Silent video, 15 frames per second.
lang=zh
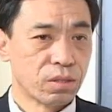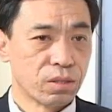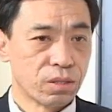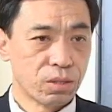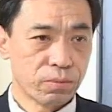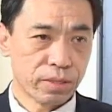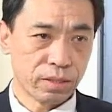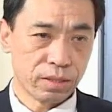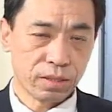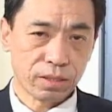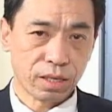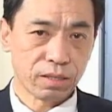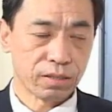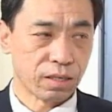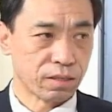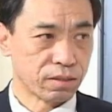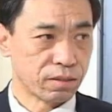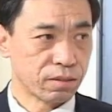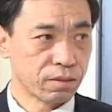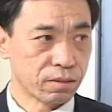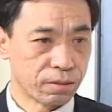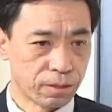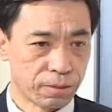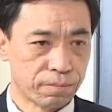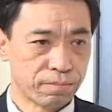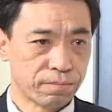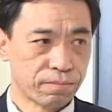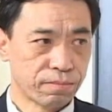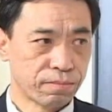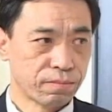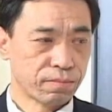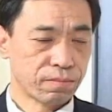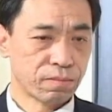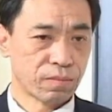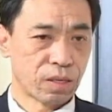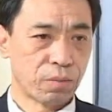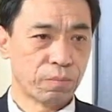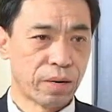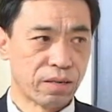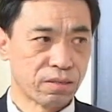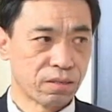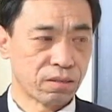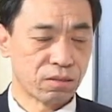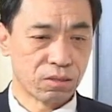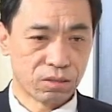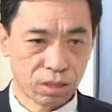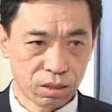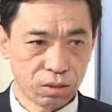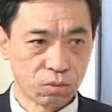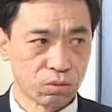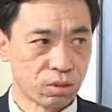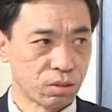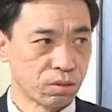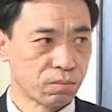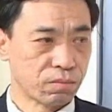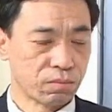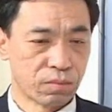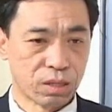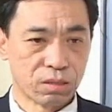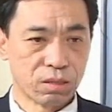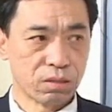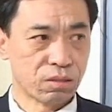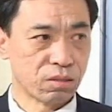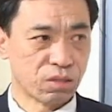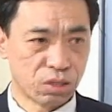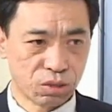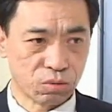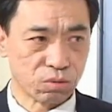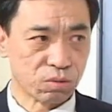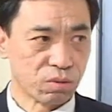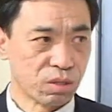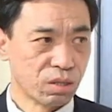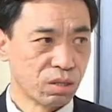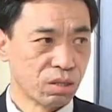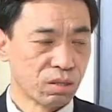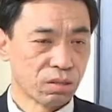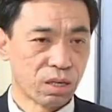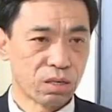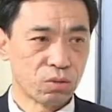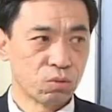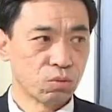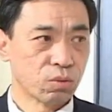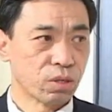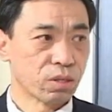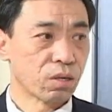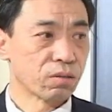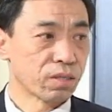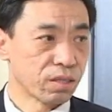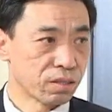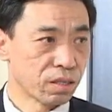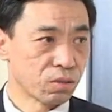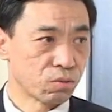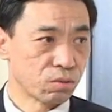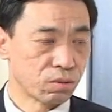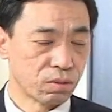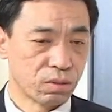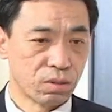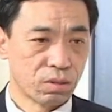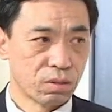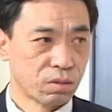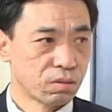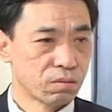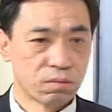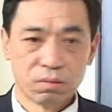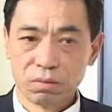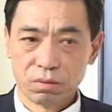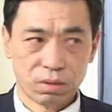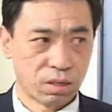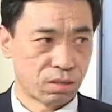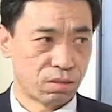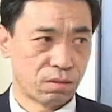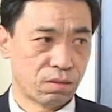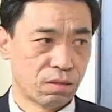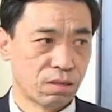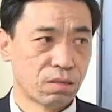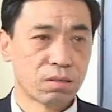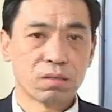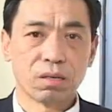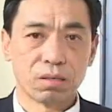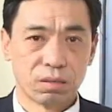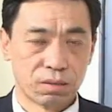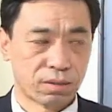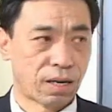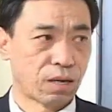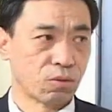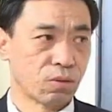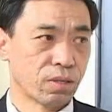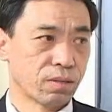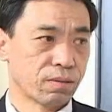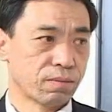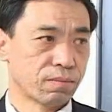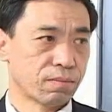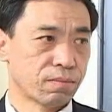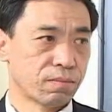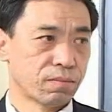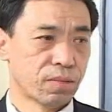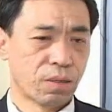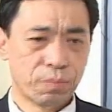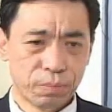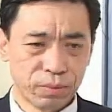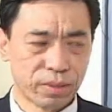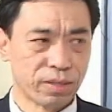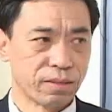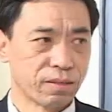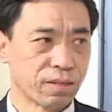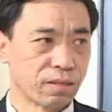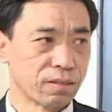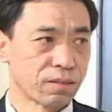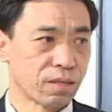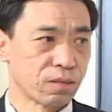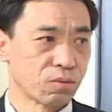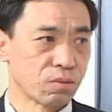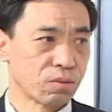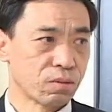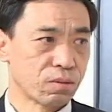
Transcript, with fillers: 因为你想想，一个人他满身是争斗心，满身是嫉妒，他如果到天上去，那是天上也打乱，他不可能让你上去。